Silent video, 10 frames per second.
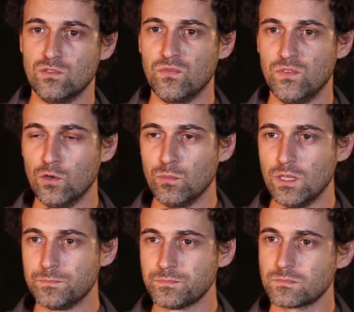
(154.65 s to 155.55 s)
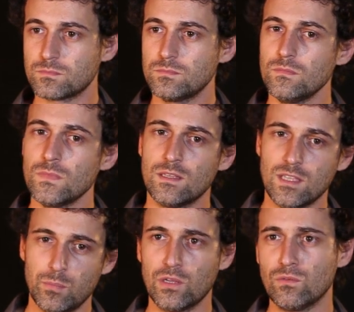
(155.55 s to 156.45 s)
do filme, até
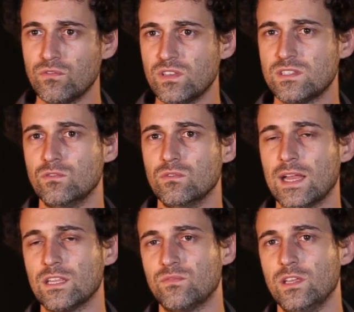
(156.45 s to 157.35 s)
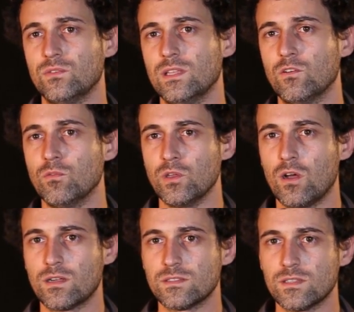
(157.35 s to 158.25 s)
porque não havia sido nada feito ainda com
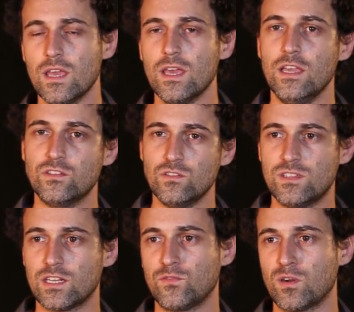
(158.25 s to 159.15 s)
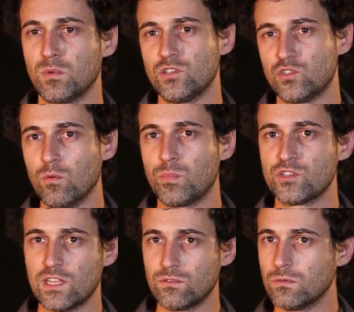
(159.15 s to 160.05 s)
minhocas, isso de certa forma deixou o
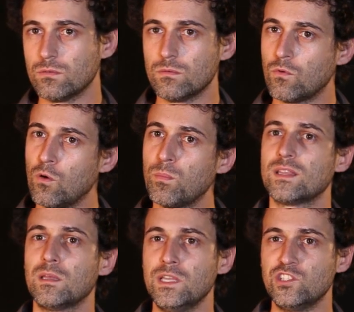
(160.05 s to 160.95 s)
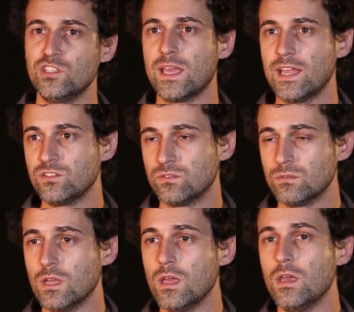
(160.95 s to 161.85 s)
projeto completamente inédito,
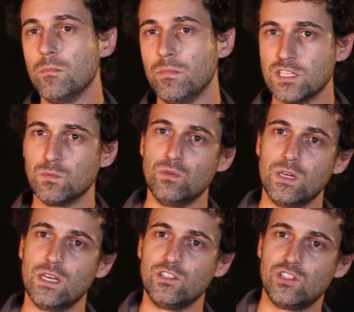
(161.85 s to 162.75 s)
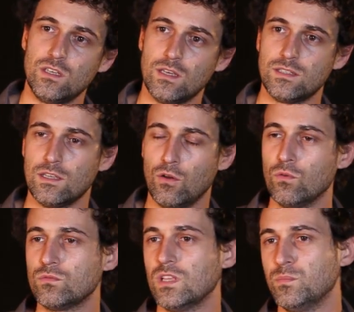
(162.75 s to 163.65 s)
mesmo durante esse
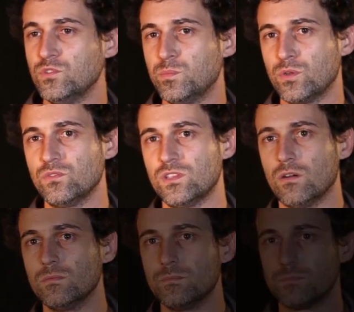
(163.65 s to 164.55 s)
longo tempo de produção.